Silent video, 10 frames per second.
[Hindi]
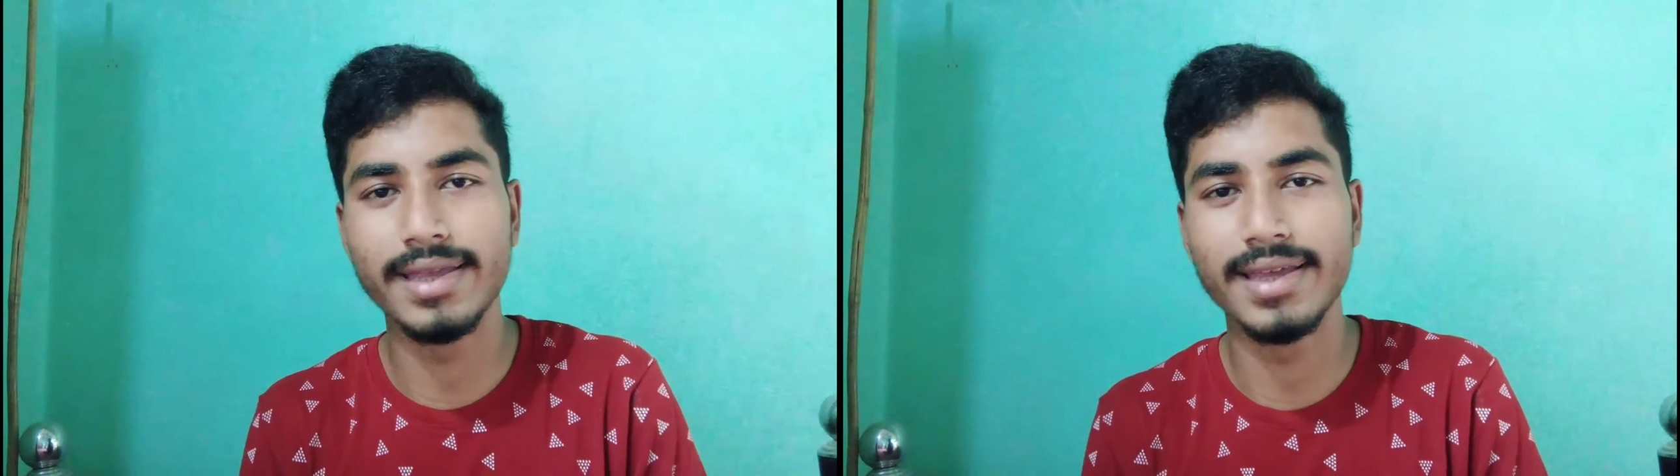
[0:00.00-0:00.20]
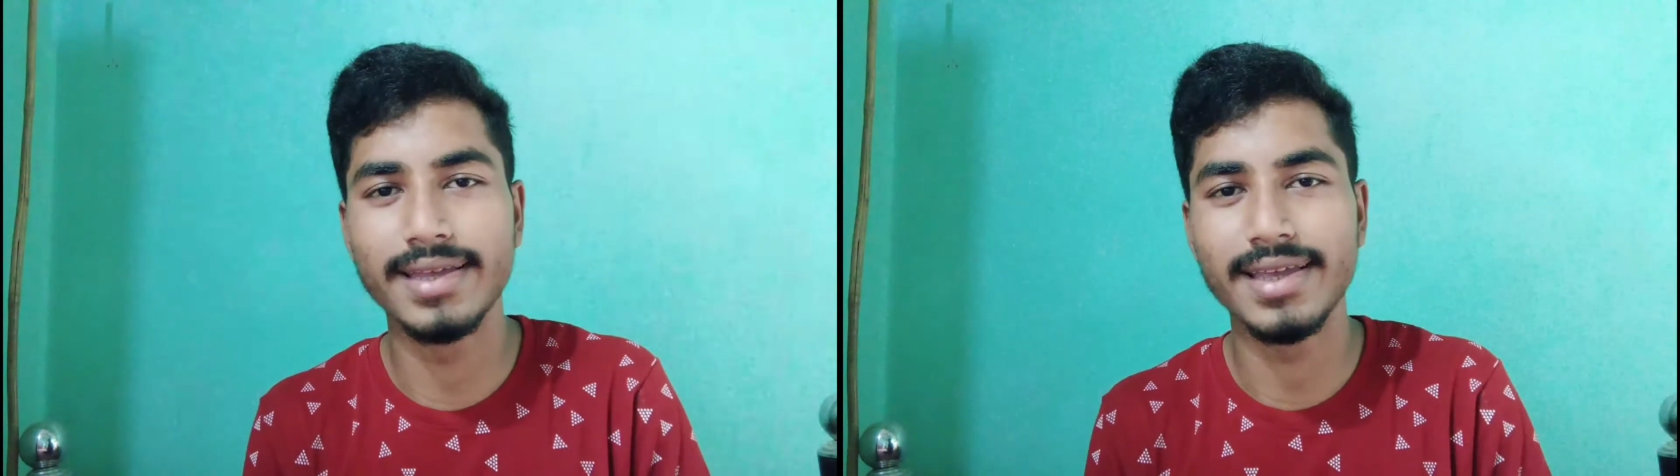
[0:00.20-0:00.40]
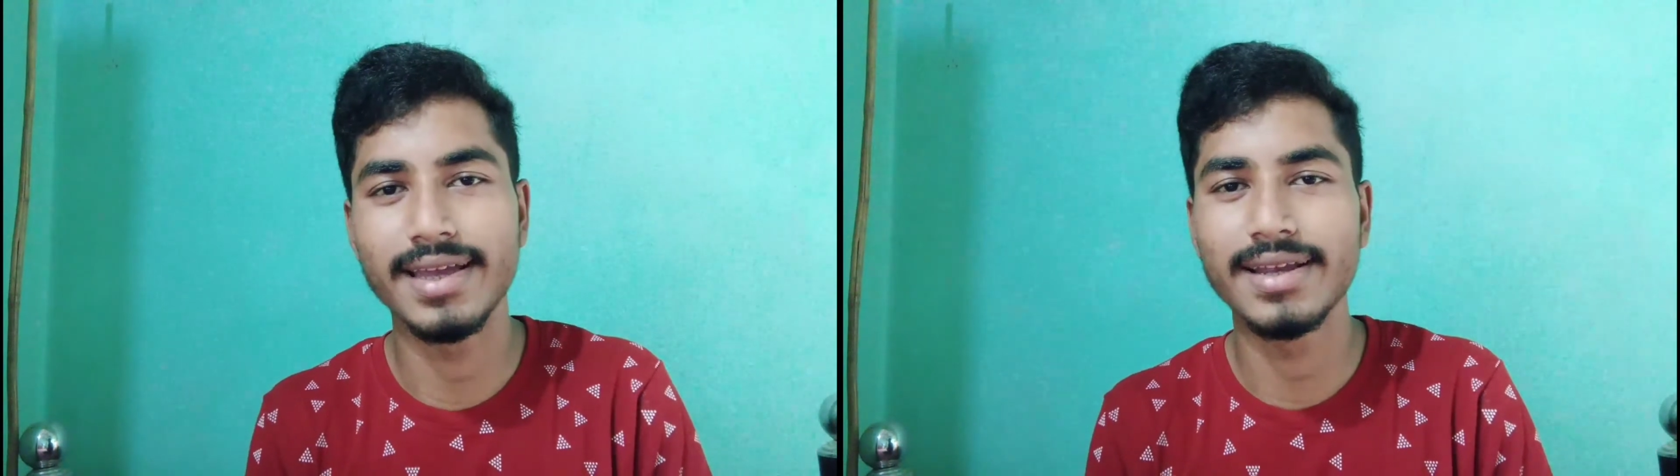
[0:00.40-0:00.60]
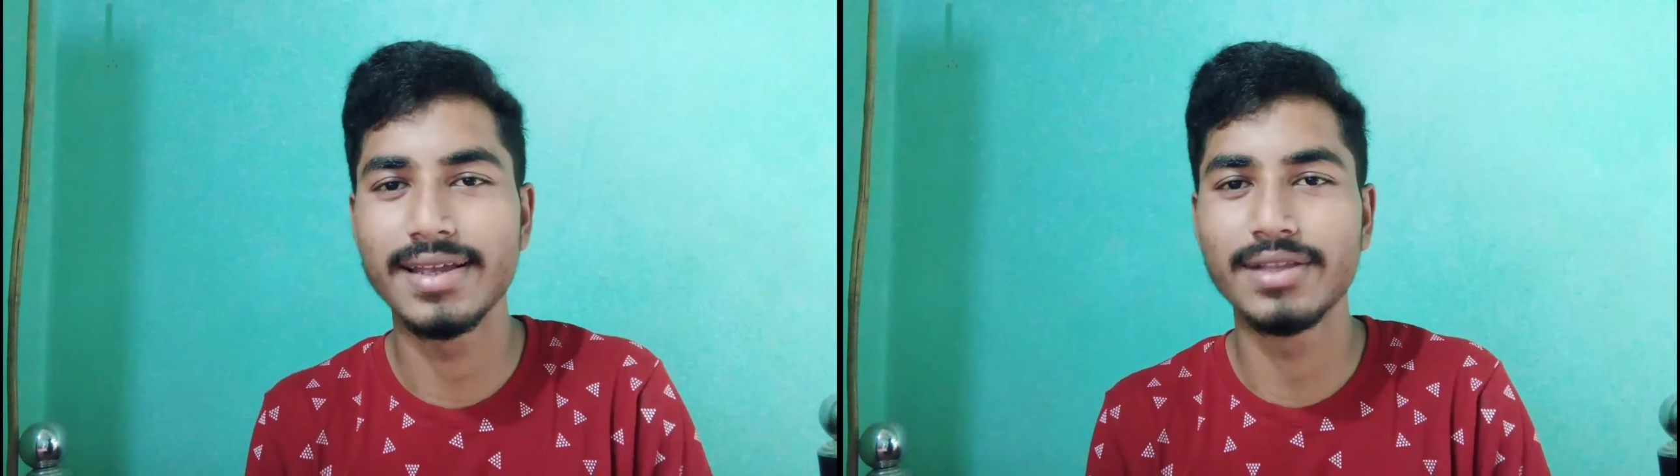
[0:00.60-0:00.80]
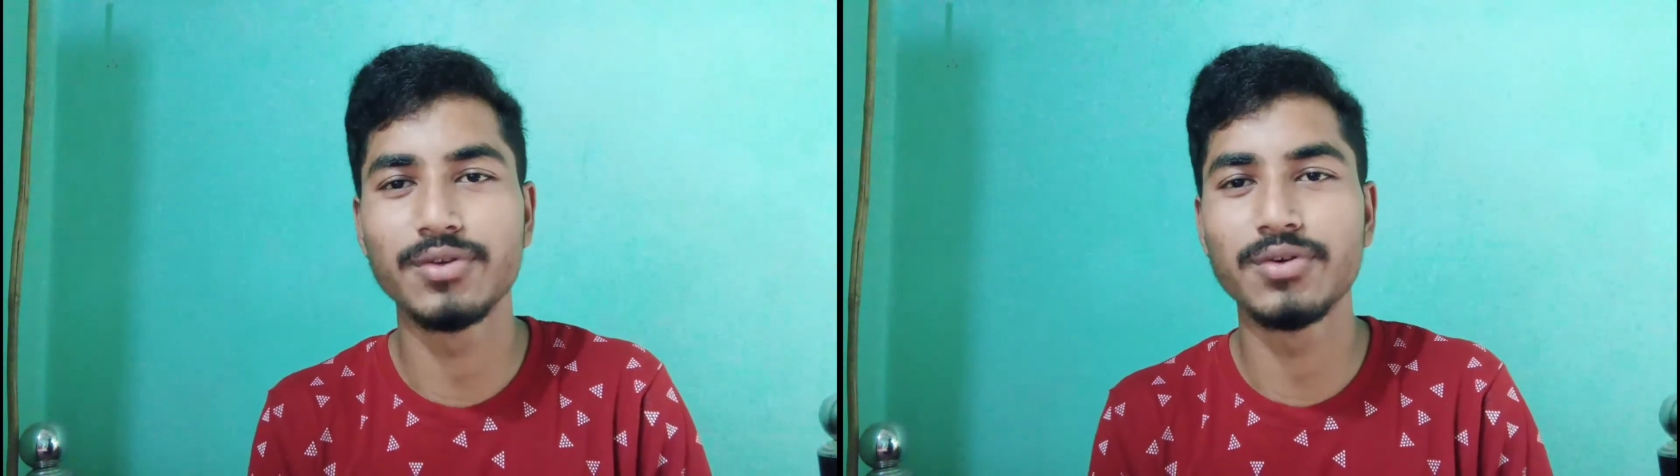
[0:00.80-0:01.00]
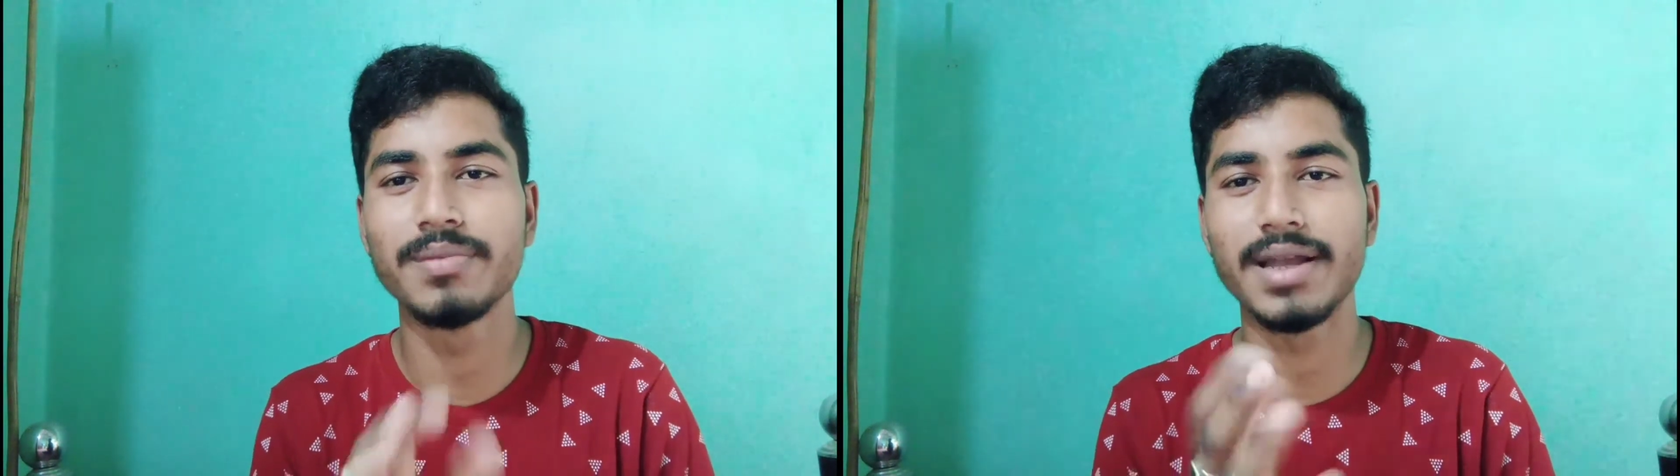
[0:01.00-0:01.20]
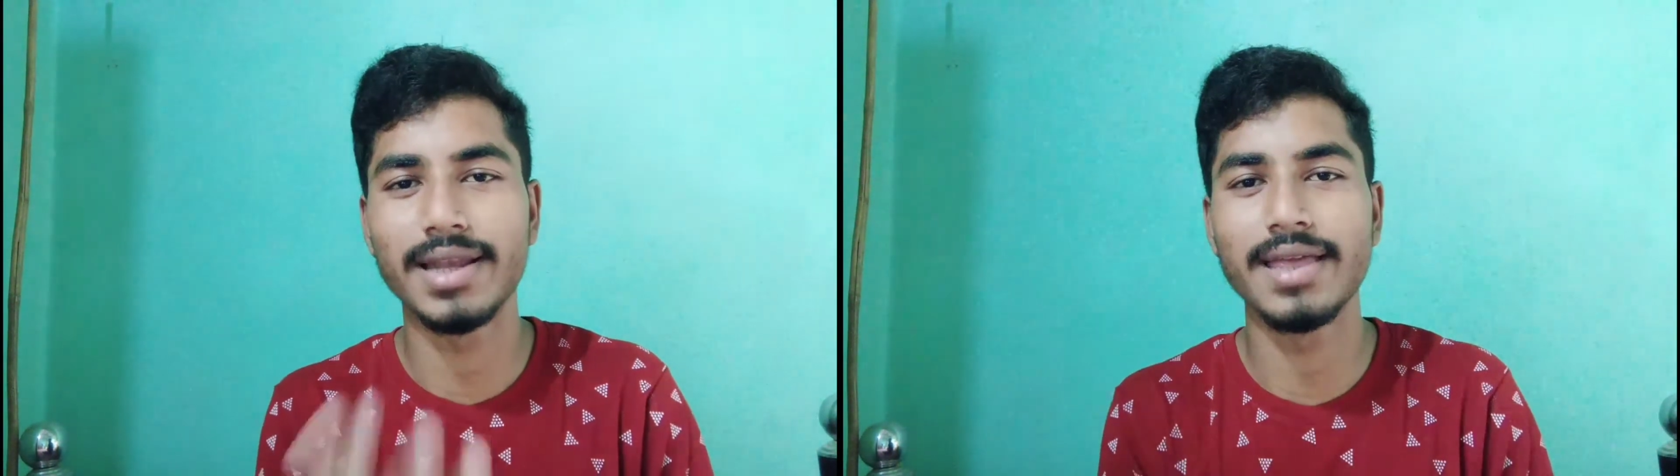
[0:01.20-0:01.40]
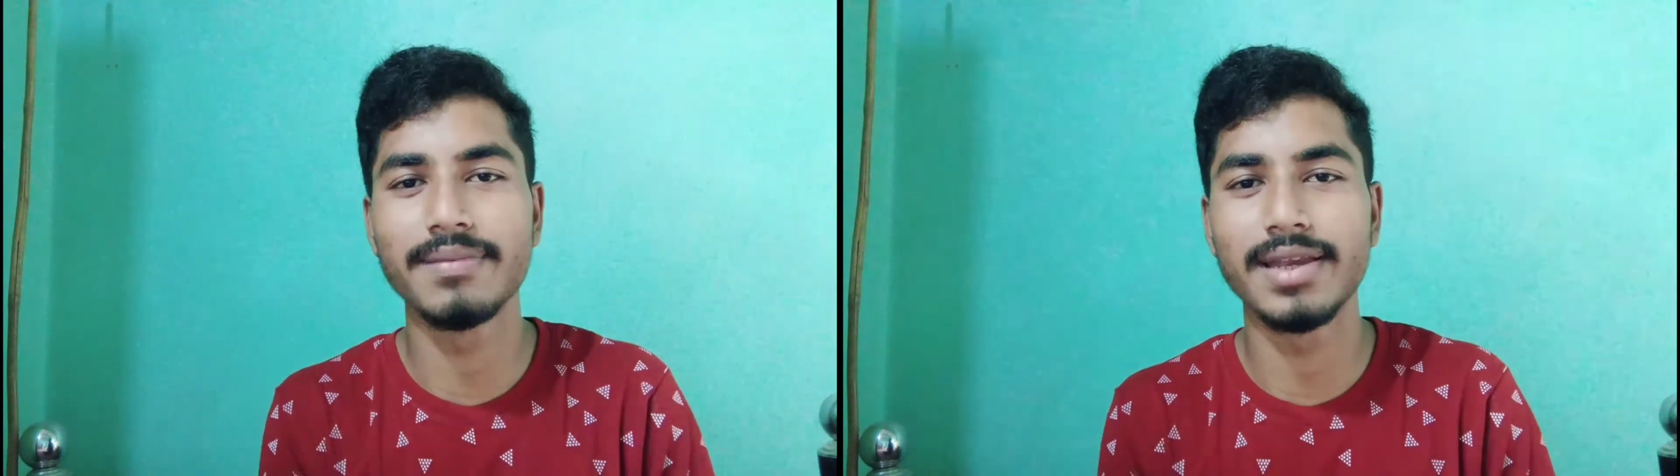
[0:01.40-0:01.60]
ही है यार ये तो
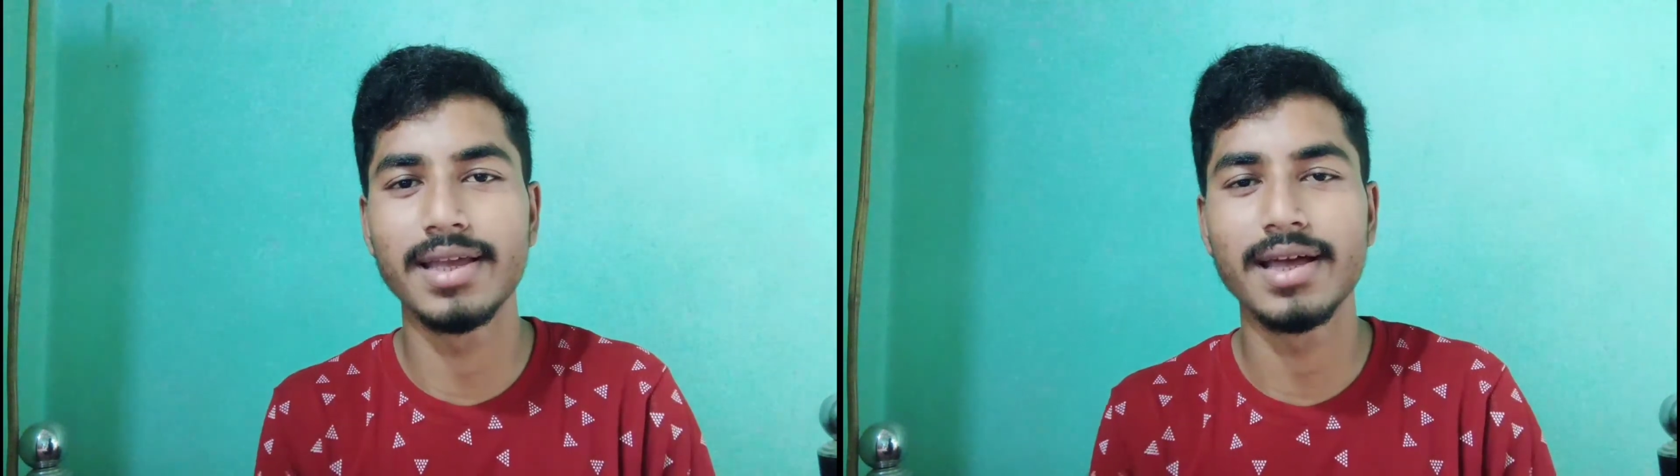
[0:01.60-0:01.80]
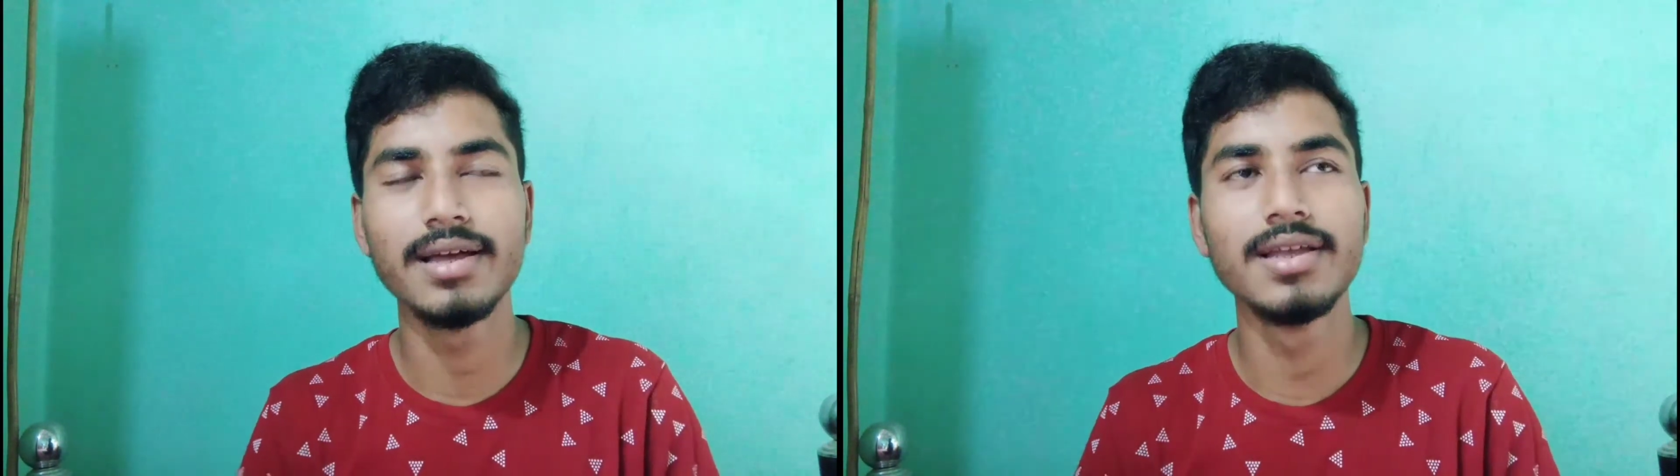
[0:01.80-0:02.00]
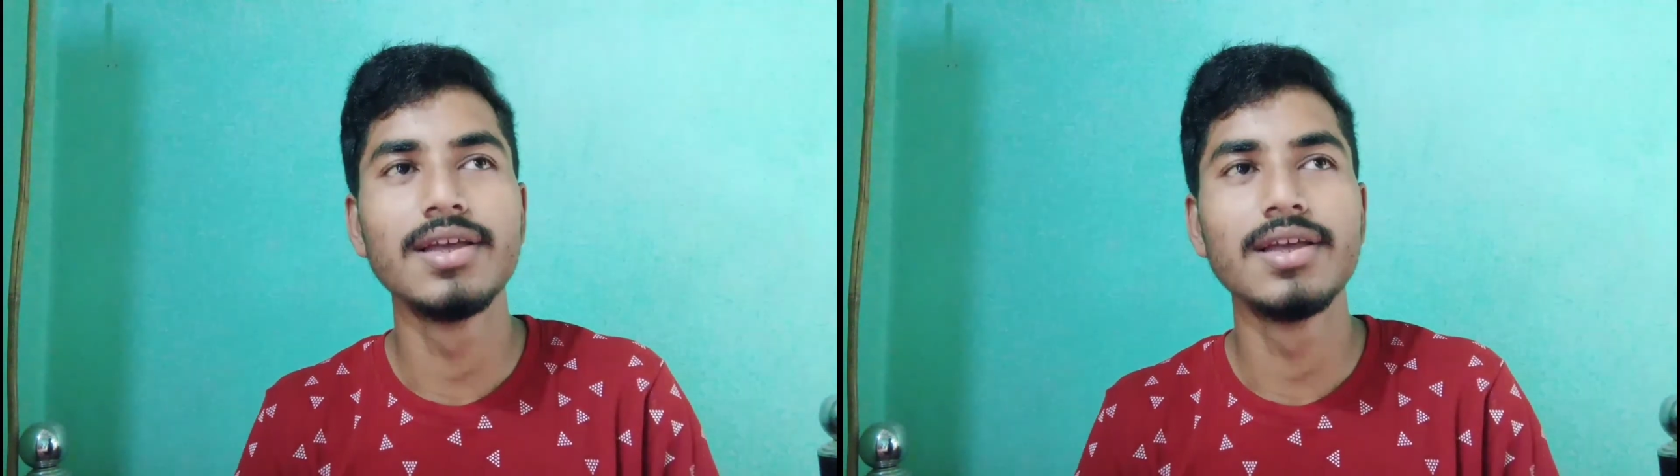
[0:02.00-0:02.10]
मानना ही पड़ेगा